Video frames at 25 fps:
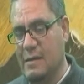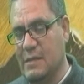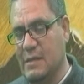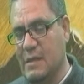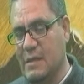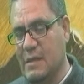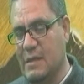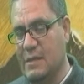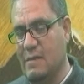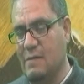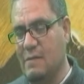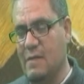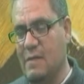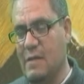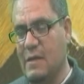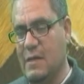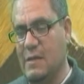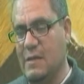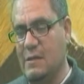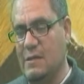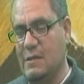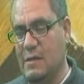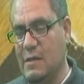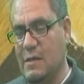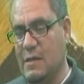Y esa es la
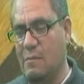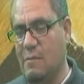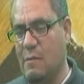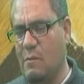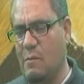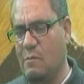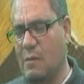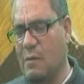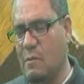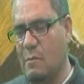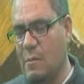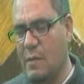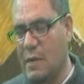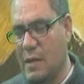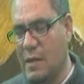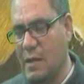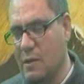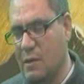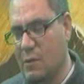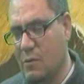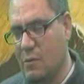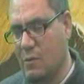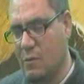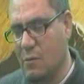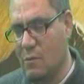diferencia. Vamos
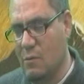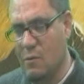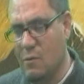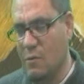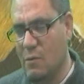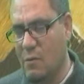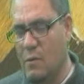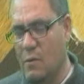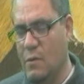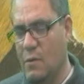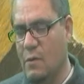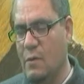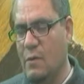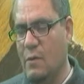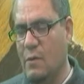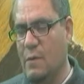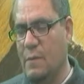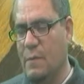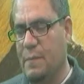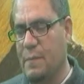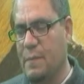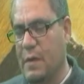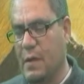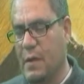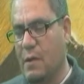aplicándolo
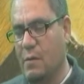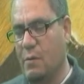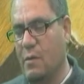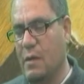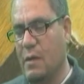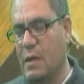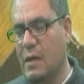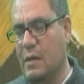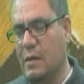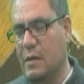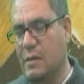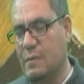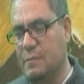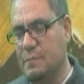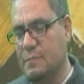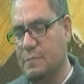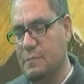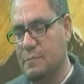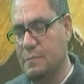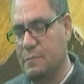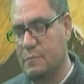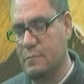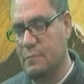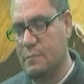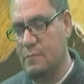al hogar.
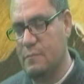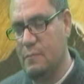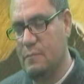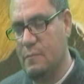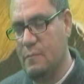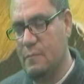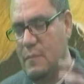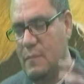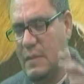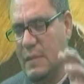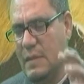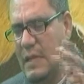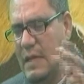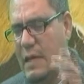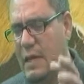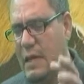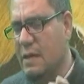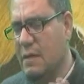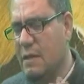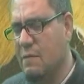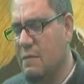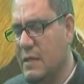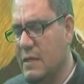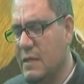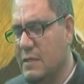
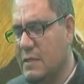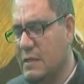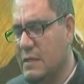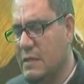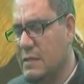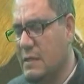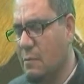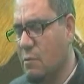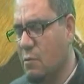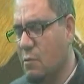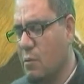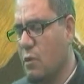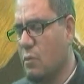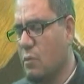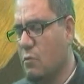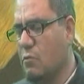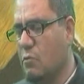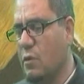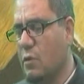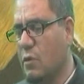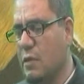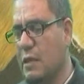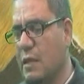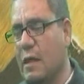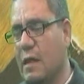El jefe existe por
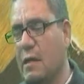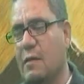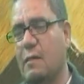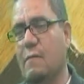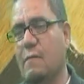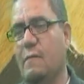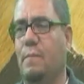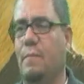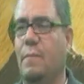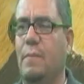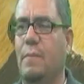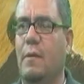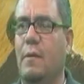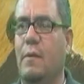la autoridad.